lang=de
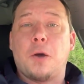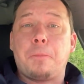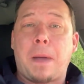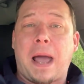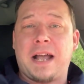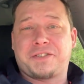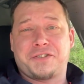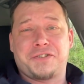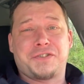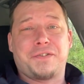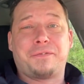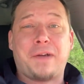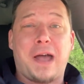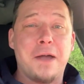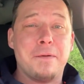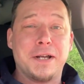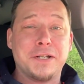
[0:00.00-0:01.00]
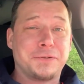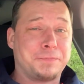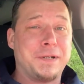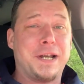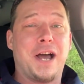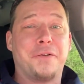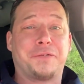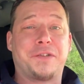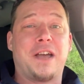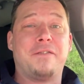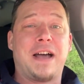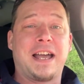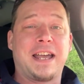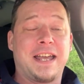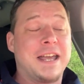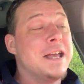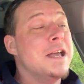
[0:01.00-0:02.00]
auch praktische Fallbeispiele auf der
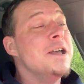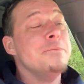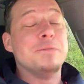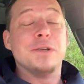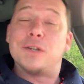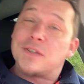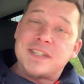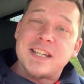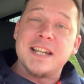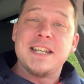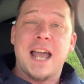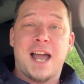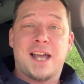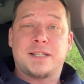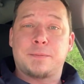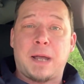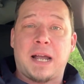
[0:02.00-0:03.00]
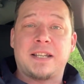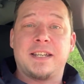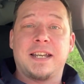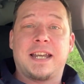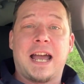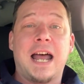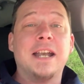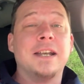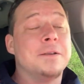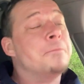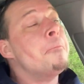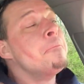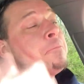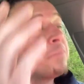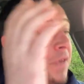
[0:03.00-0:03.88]
Wache mit unseren Jahrespraktikanten.